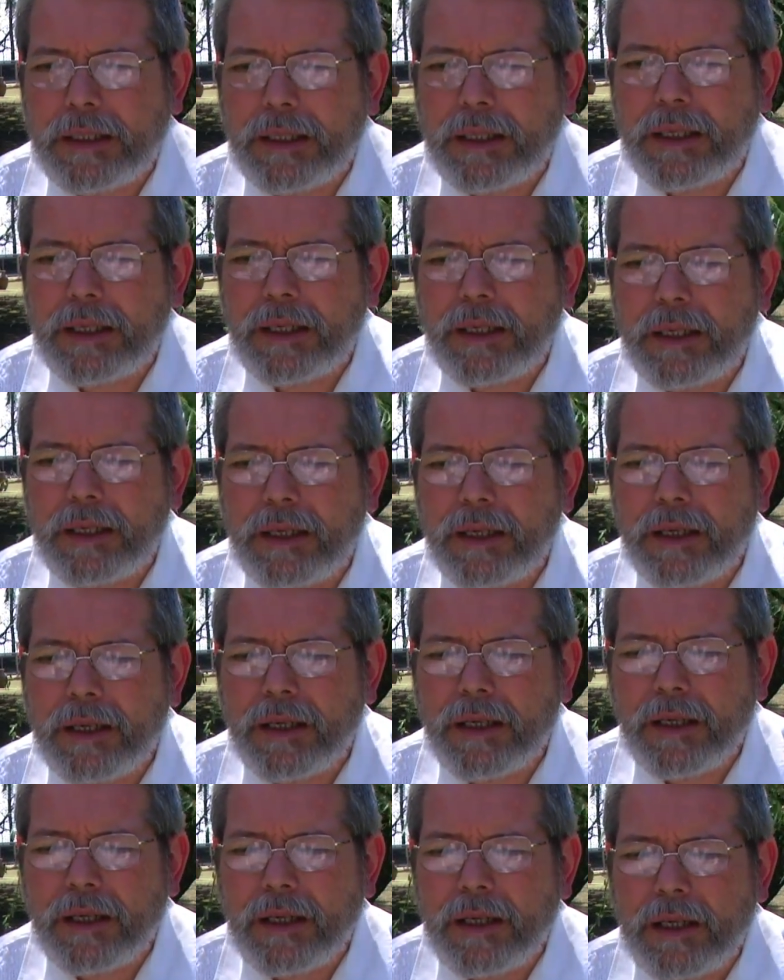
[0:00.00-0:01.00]

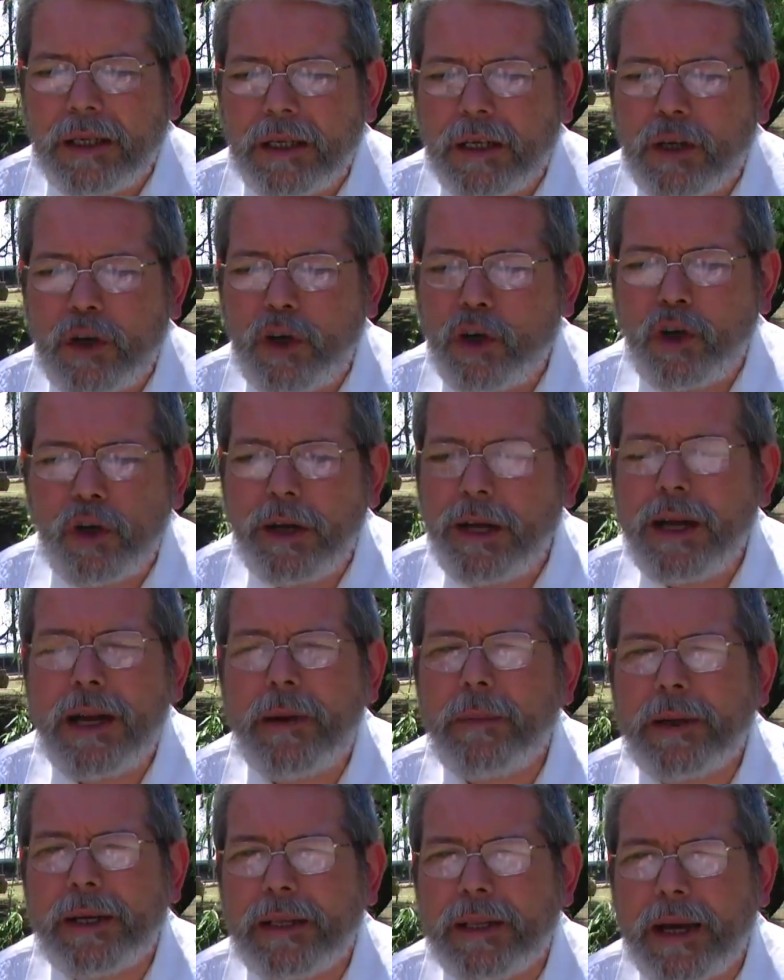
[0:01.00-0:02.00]
Eh, no es
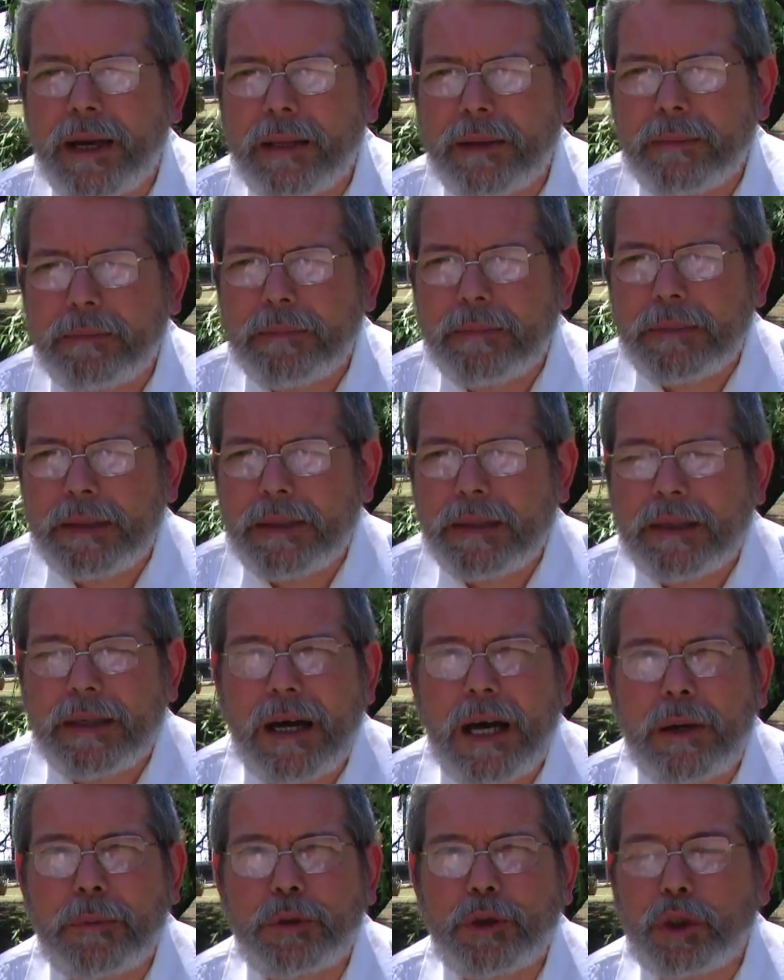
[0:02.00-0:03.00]
la verdad
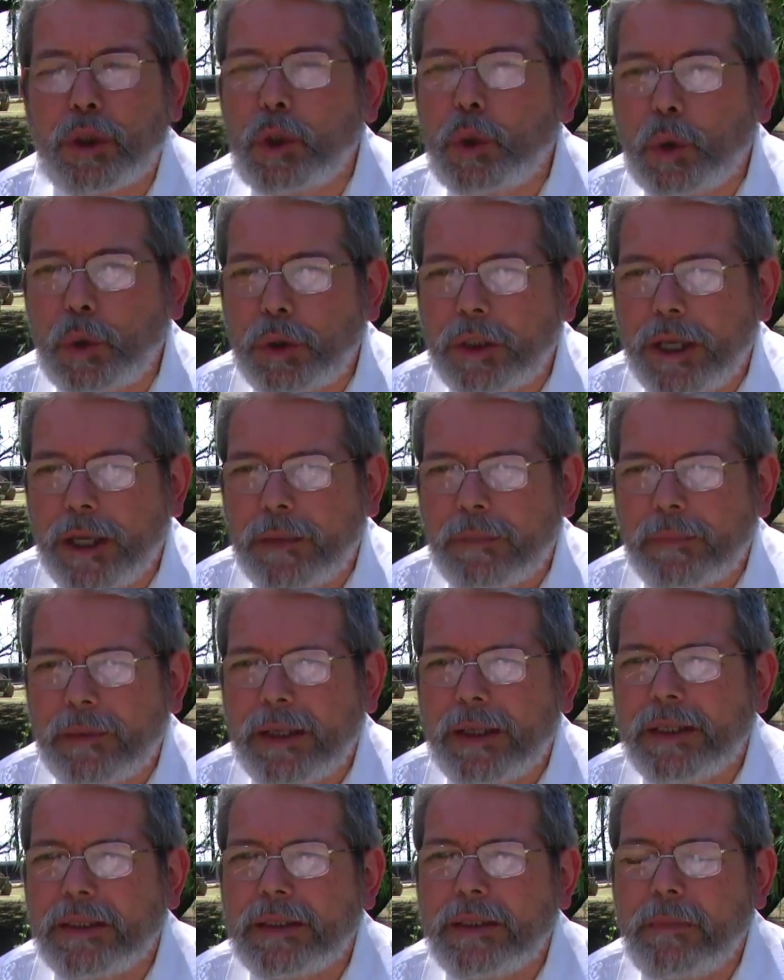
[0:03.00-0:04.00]
absoluta,
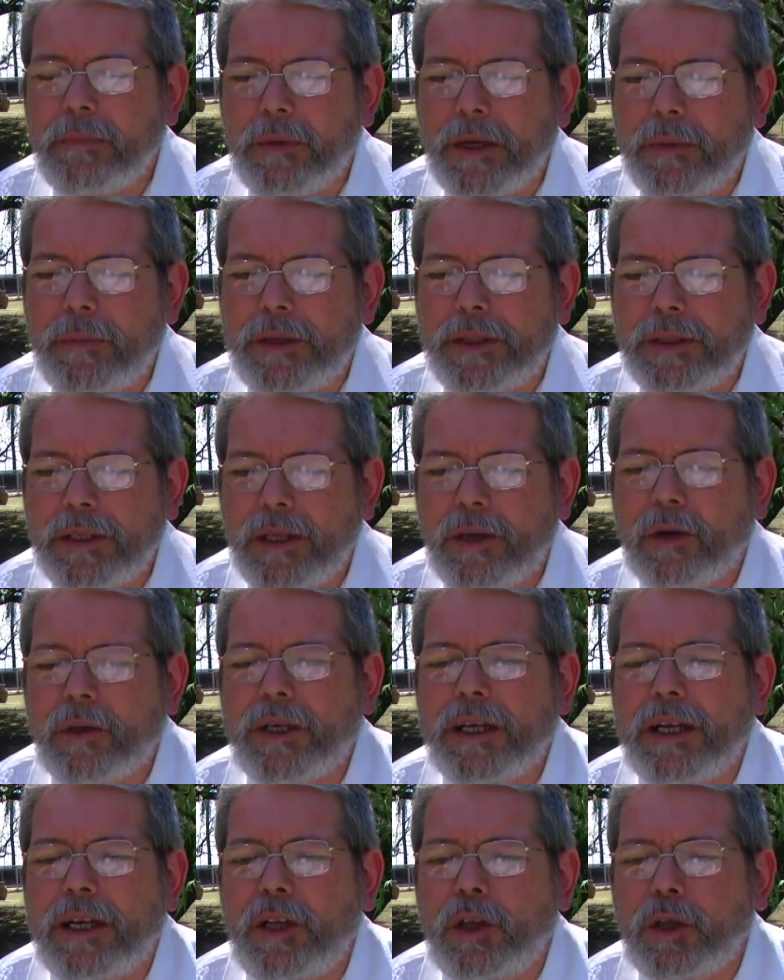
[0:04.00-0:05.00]
es simplemente
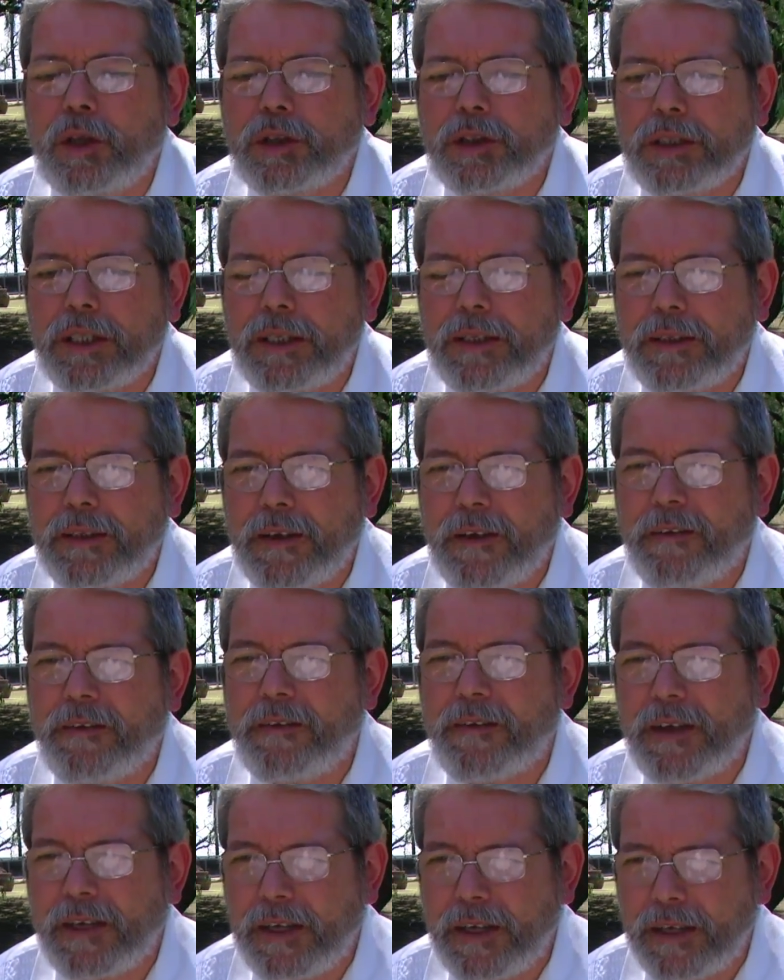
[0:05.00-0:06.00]
lo que el docente
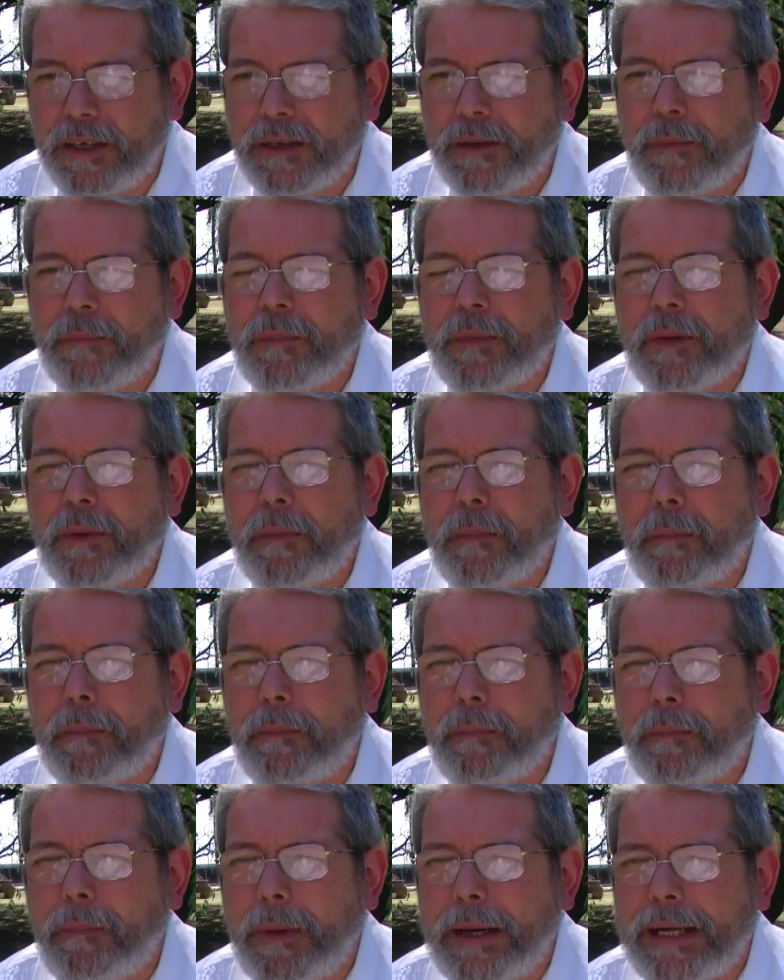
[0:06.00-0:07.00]
ve
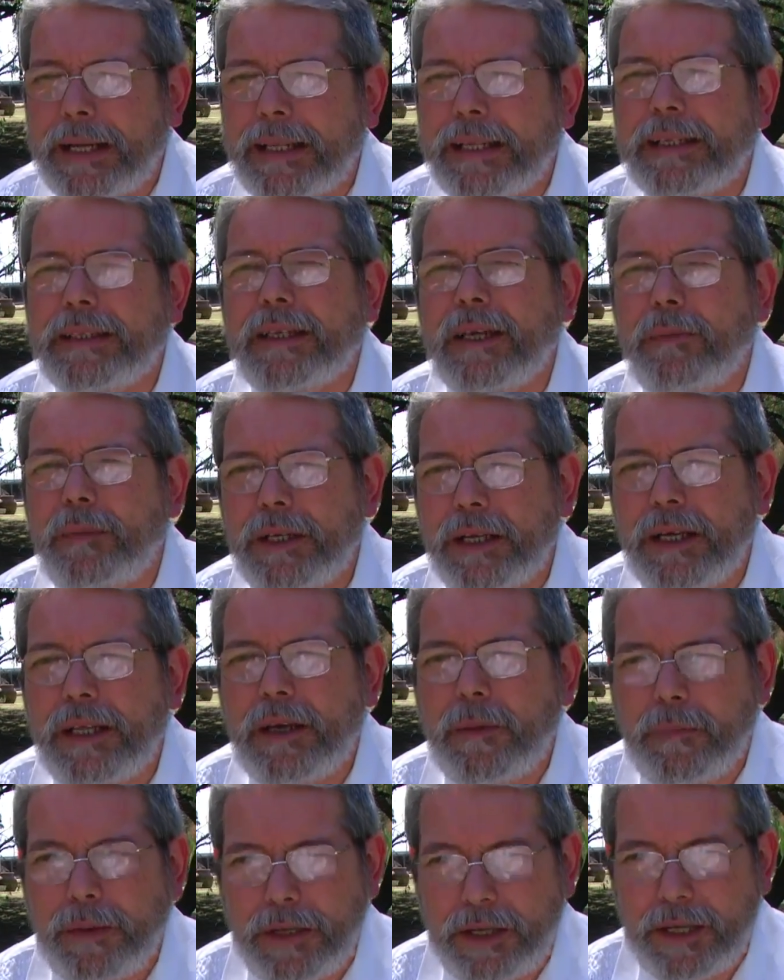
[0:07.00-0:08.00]
para
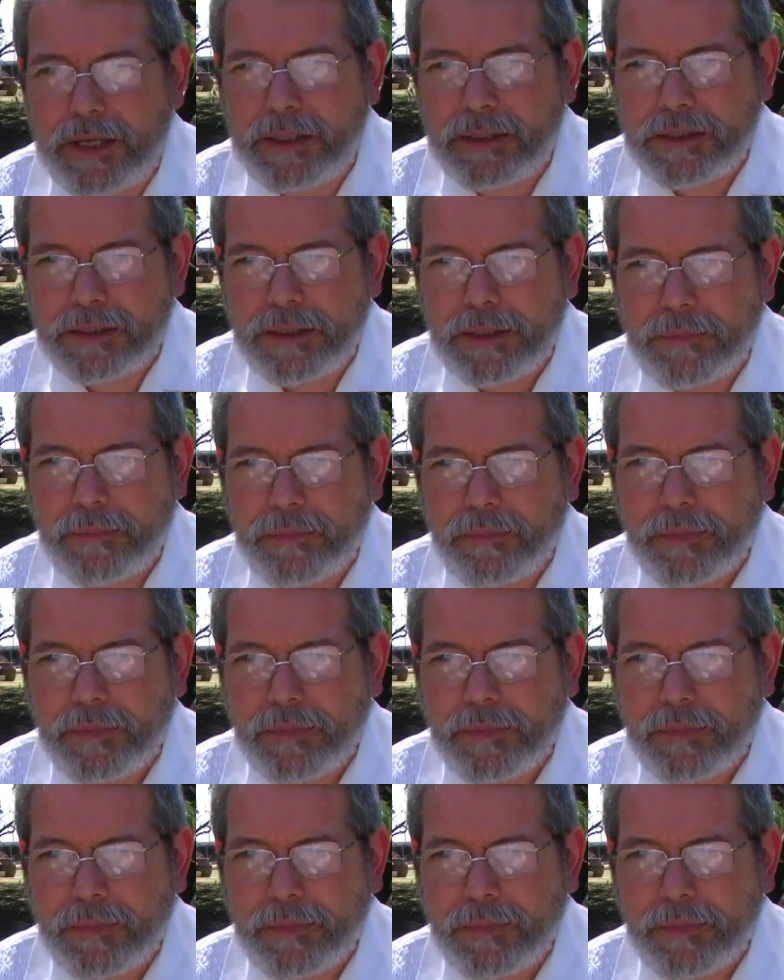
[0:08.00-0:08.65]
determinada experiencia.